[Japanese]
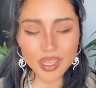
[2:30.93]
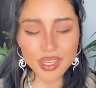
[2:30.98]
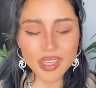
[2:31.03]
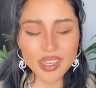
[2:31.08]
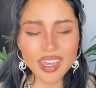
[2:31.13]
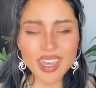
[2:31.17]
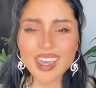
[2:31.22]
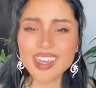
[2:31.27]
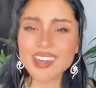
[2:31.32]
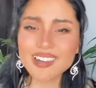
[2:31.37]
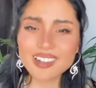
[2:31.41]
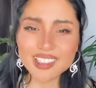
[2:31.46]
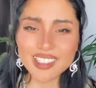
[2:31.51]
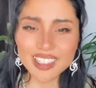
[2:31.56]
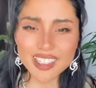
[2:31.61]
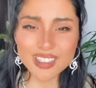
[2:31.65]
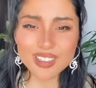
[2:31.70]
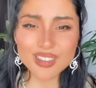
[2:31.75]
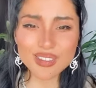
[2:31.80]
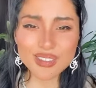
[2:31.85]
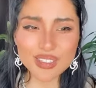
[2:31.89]
英語で
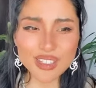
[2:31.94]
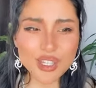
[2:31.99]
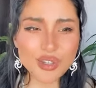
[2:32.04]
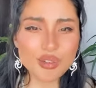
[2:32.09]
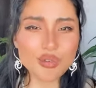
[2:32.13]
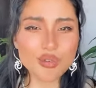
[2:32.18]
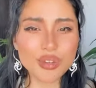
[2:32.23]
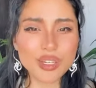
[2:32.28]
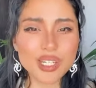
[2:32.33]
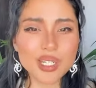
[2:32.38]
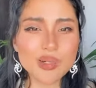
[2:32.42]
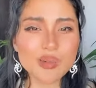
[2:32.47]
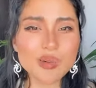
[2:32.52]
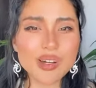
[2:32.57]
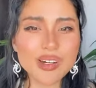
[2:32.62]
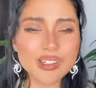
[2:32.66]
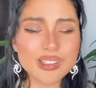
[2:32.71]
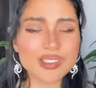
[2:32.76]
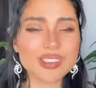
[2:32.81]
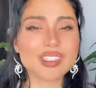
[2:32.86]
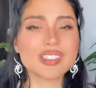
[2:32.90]
言うとね free
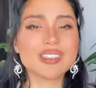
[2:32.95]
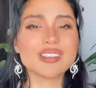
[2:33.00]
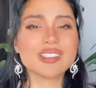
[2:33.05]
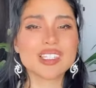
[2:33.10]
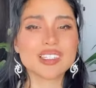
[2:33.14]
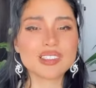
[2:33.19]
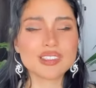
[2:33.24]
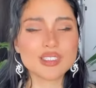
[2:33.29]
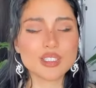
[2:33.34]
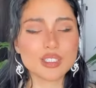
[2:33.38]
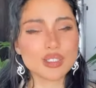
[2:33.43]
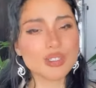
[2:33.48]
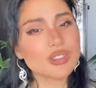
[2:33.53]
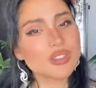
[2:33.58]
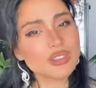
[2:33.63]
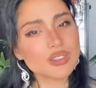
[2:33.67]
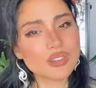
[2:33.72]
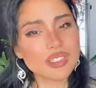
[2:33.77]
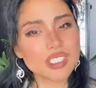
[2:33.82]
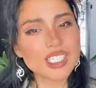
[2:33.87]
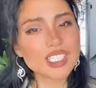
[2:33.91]
will っていうの自由
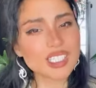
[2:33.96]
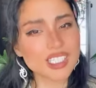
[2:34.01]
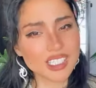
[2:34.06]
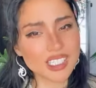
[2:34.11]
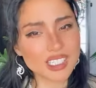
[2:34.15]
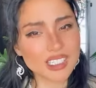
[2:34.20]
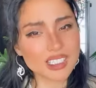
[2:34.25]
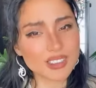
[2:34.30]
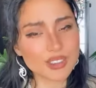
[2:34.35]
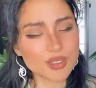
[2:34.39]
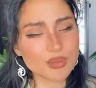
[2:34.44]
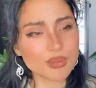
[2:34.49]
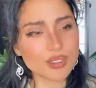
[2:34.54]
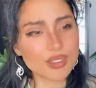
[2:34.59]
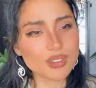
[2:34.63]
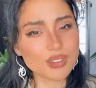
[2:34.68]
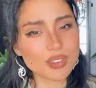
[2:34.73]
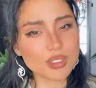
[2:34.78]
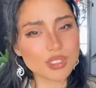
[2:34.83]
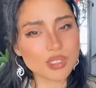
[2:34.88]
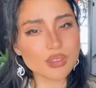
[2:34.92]
の意志自分の
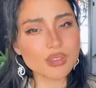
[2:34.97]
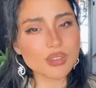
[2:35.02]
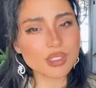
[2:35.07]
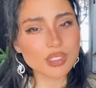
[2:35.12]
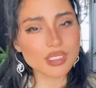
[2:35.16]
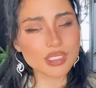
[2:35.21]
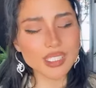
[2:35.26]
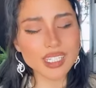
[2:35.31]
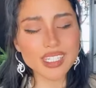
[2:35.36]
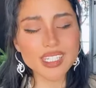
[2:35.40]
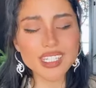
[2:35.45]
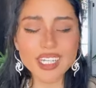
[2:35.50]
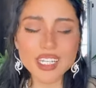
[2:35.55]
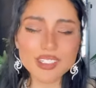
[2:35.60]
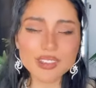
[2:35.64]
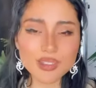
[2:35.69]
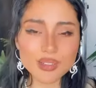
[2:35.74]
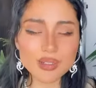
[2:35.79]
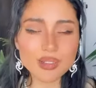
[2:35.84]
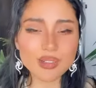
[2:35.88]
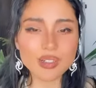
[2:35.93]
自由の意志人間
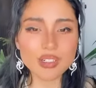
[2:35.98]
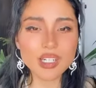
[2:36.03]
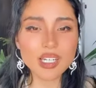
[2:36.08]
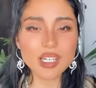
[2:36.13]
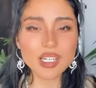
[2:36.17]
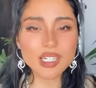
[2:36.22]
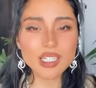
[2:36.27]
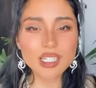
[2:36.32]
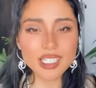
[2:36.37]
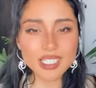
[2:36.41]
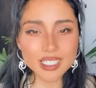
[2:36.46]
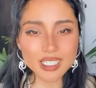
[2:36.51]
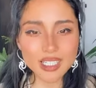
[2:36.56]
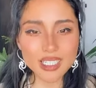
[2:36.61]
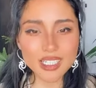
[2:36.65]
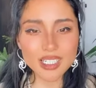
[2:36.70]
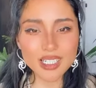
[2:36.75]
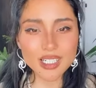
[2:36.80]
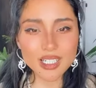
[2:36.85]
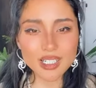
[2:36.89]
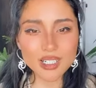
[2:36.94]
の意
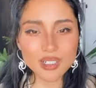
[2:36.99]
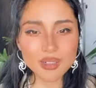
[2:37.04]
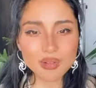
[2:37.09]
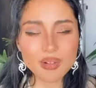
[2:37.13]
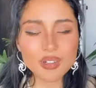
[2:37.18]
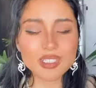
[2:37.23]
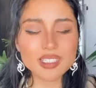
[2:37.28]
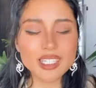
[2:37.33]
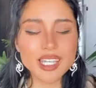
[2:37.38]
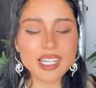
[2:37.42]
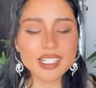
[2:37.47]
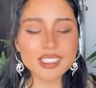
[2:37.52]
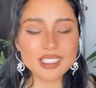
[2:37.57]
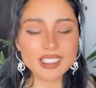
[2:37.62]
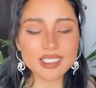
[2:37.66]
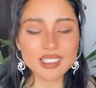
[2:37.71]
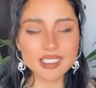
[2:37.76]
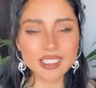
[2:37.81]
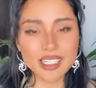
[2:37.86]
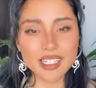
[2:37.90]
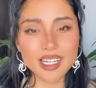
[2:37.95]
志を精神
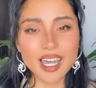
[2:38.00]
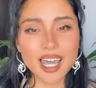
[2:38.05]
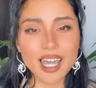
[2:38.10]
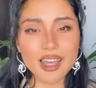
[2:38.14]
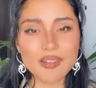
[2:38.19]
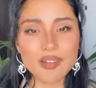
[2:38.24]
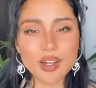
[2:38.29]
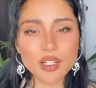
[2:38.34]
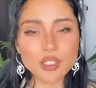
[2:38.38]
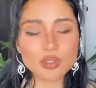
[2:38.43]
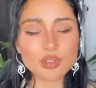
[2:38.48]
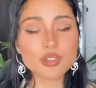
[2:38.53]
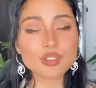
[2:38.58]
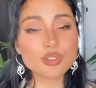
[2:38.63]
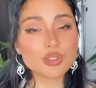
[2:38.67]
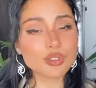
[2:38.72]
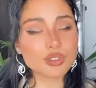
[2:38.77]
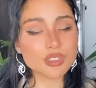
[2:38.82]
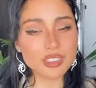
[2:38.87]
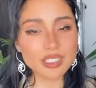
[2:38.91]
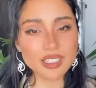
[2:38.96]
の世界は尊
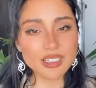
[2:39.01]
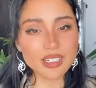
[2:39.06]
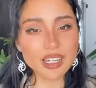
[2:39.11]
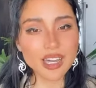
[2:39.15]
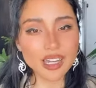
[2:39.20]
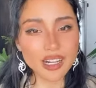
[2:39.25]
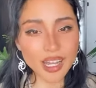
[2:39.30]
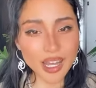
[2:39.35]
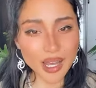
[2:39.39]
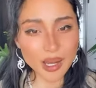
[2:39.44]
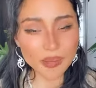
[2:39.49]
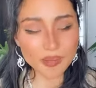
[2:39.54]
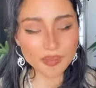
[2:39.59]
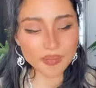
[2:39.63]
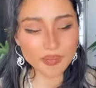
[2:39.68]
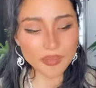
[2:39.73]
重してるから